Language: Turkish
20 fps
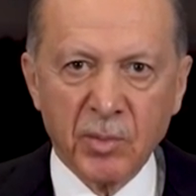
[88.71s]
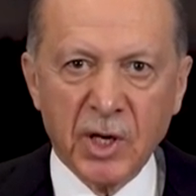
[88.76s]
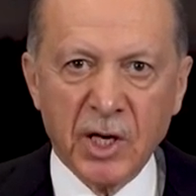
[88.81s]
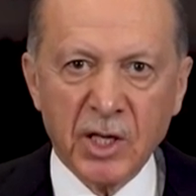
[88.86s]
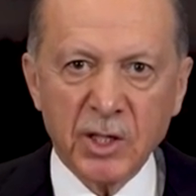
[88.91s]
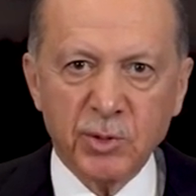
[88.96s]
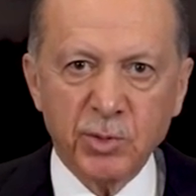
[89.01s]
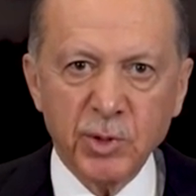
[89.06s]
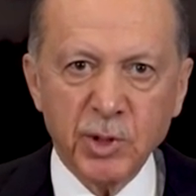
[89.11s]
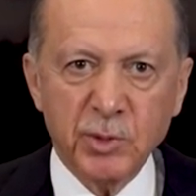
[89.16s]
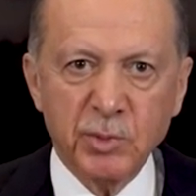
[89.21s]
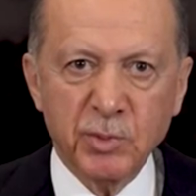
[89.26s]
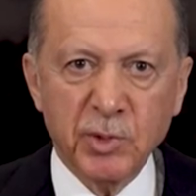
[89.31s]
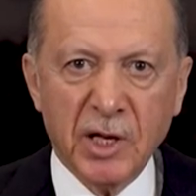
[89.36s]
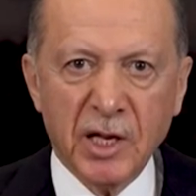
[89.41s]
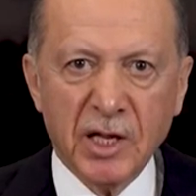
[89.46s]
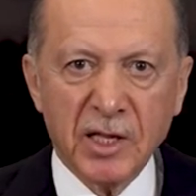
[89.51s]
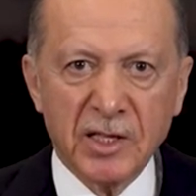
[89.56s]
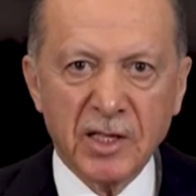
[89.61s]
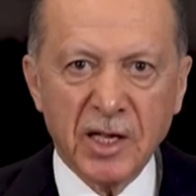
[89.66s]
Birleşmiş
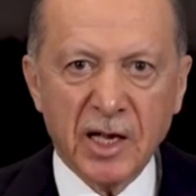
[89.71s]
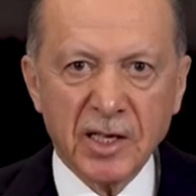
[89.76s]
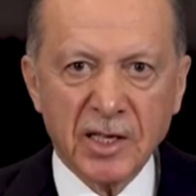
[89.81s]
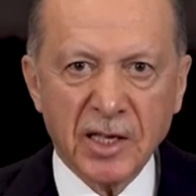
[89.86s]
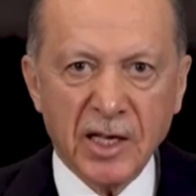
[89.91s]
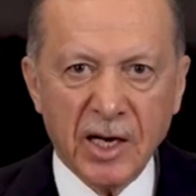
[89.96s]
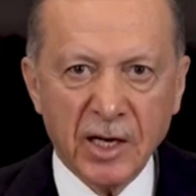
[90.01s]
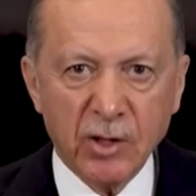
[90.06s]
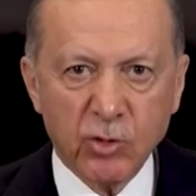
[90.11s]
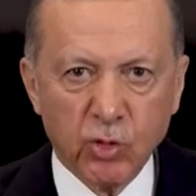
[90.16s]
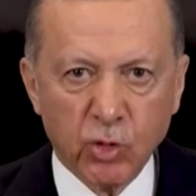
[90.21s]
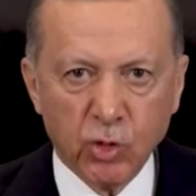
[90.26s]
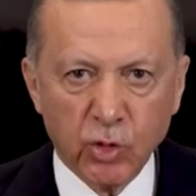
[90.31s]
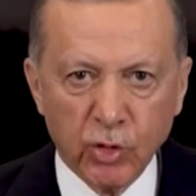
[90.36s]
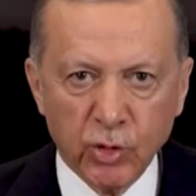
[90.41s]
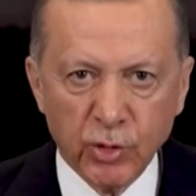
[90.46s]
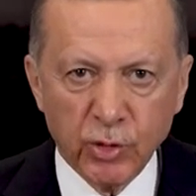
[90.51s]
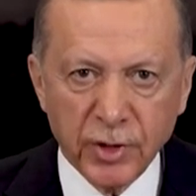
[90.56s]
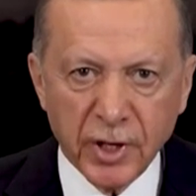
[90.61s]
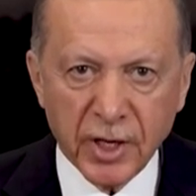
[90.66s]
Milletler Genel
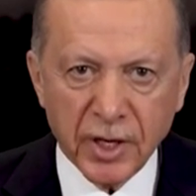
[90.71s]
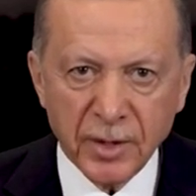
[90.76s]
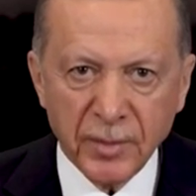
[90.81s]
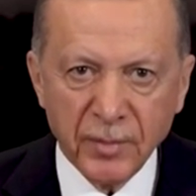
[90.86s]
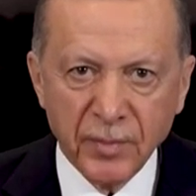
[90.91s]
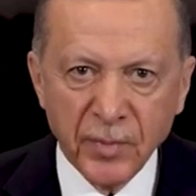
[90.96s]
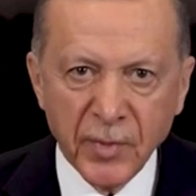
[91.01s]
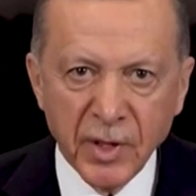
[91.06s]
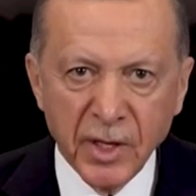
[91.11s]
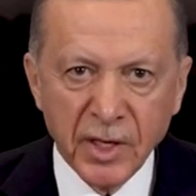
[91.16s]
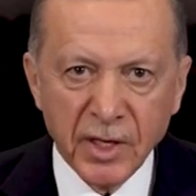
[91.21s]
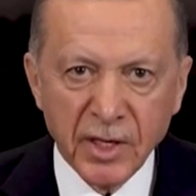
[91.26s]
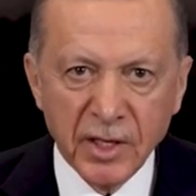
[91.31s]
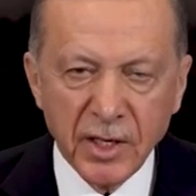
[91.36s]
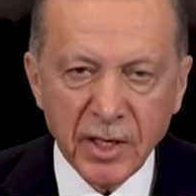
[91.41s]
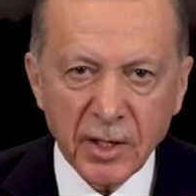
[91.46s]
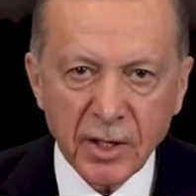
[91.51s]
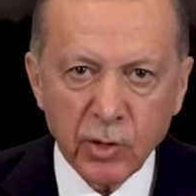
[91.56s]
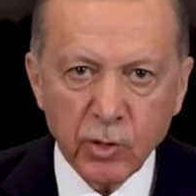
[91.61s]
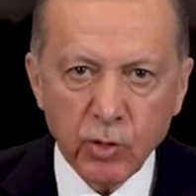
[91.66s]
Kurulu'nda
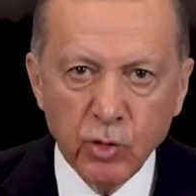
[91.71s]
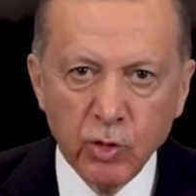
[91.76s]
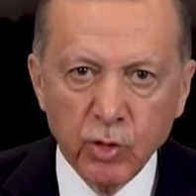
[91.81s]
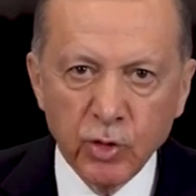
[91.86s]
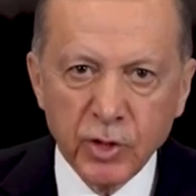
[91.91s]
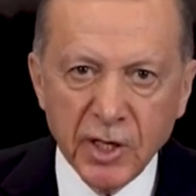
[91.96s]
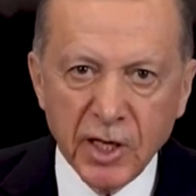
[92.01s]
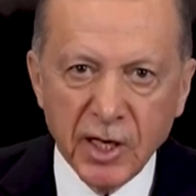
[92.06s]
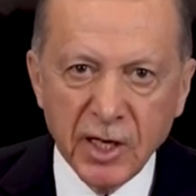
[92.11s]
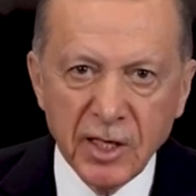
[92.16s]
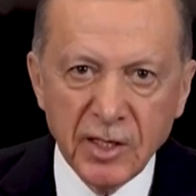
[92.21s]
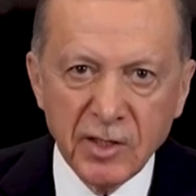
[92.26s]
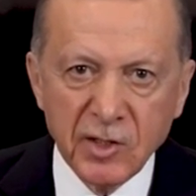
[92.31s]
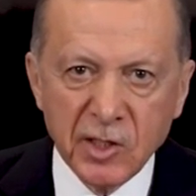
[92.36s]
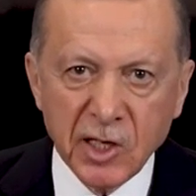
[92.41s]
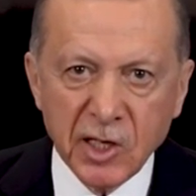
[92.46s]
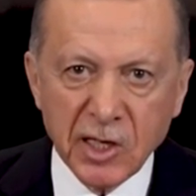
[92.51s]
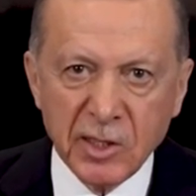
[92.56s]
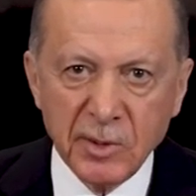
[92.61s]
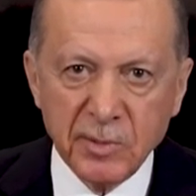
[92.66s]
40
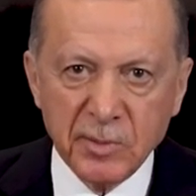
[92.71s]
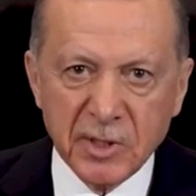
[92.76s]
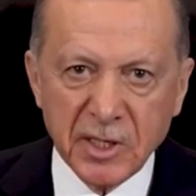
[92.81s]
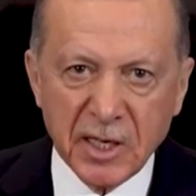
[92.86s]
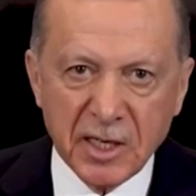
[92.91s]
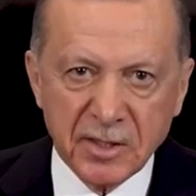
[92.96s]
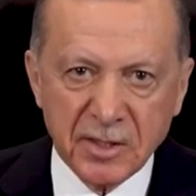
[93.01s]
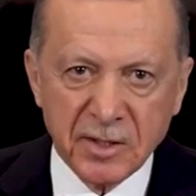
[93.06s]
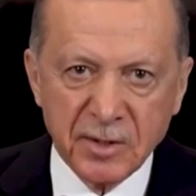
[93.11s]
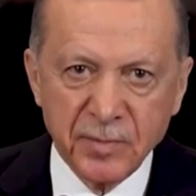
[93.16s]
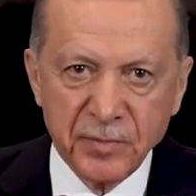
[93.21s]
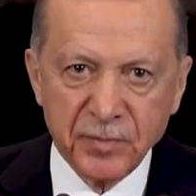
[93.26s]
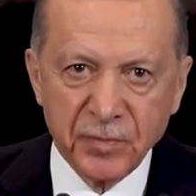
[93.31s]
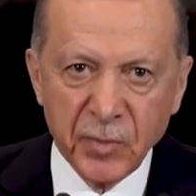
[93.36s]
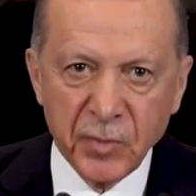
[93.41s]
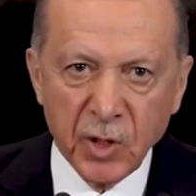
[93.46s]
ülkenin çekimser,